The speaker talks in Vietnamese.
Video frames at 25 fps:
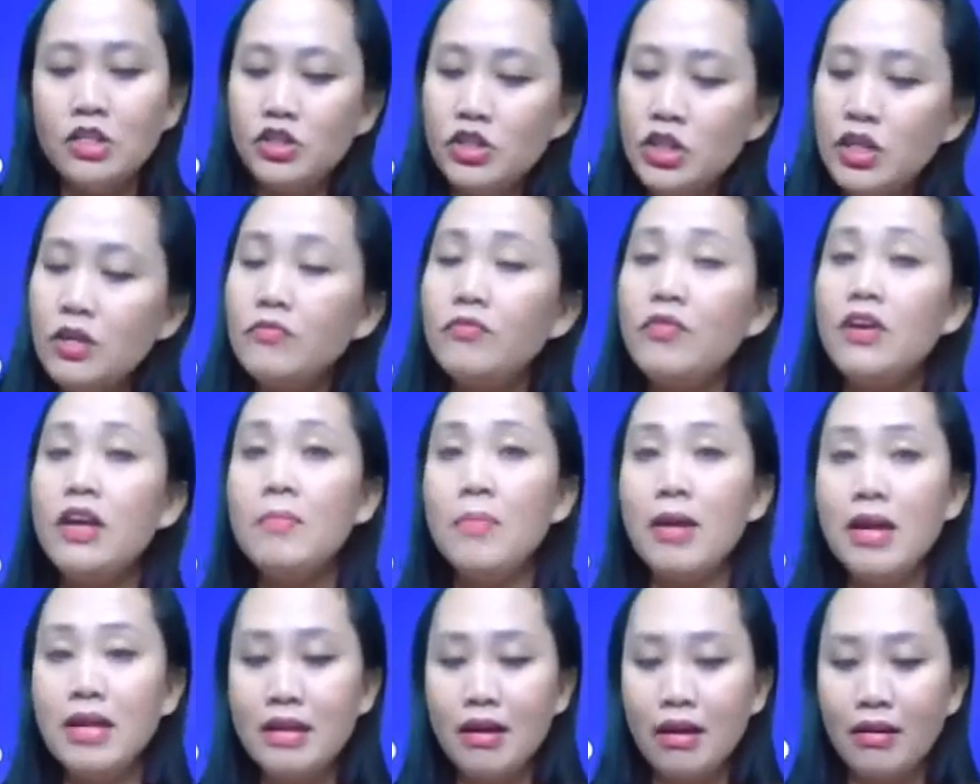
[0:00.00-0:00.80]
Chi
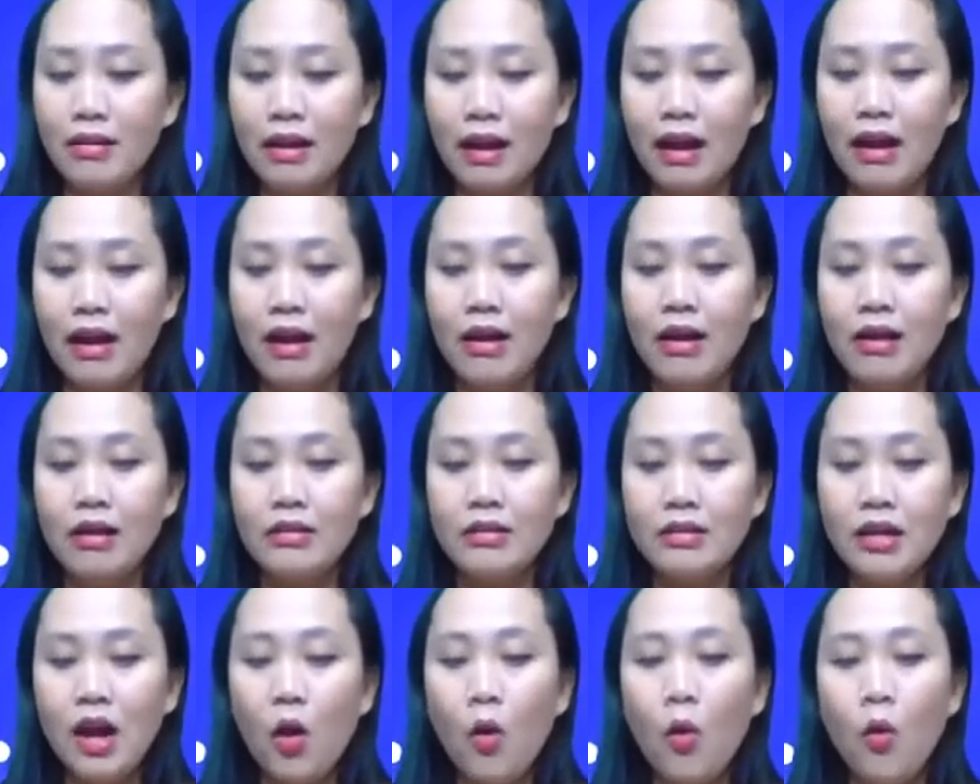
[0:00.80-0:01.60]
phí bây giờ là
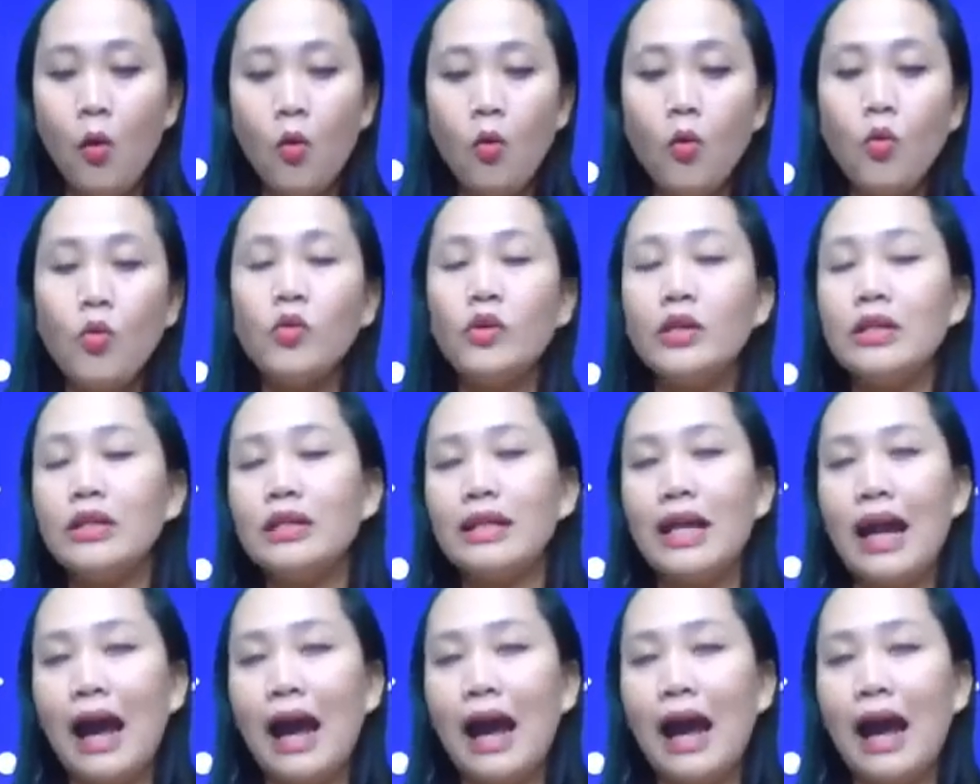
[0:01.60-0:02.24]
rau,